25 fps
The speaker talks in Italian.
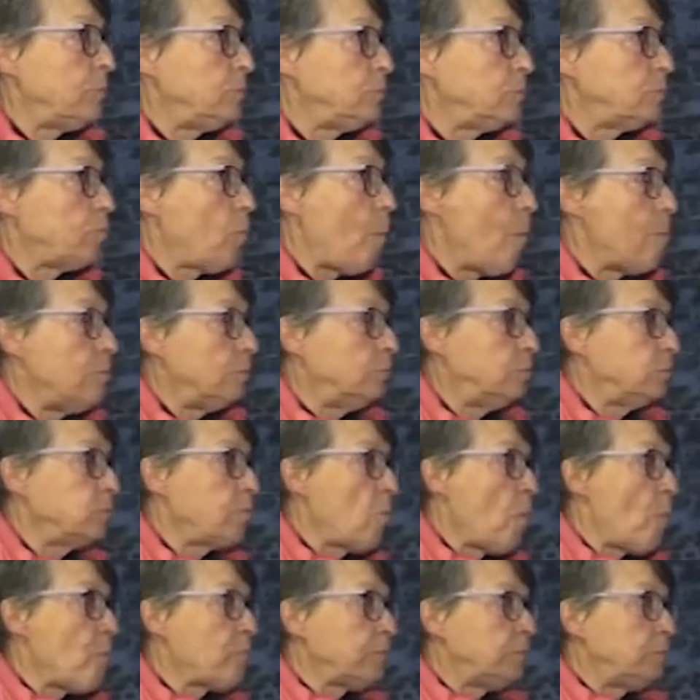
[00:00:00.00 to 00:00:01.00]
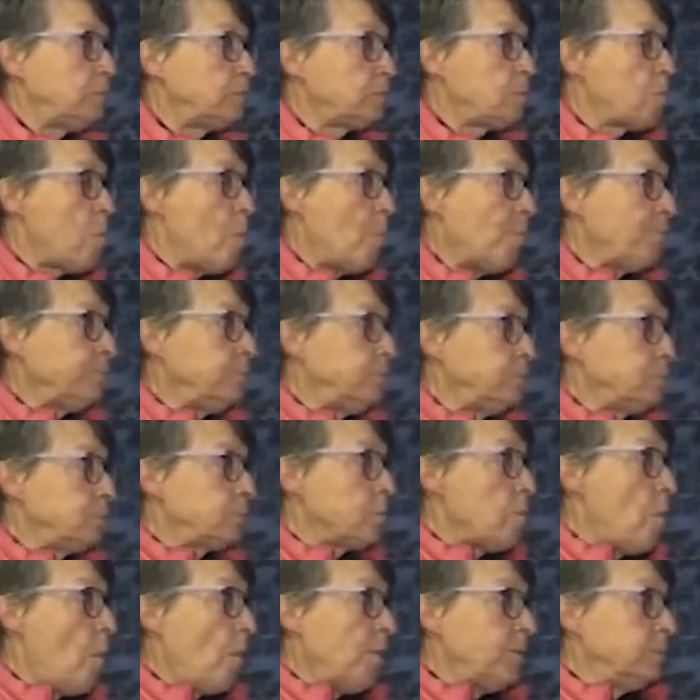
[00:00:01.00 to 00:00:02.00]
per le strade e non solo di
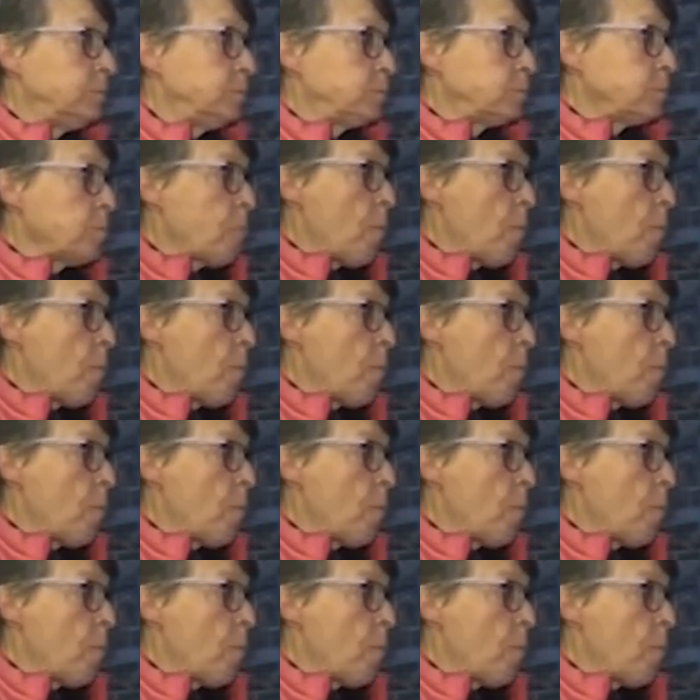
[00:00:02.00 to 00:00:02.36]
Firenze.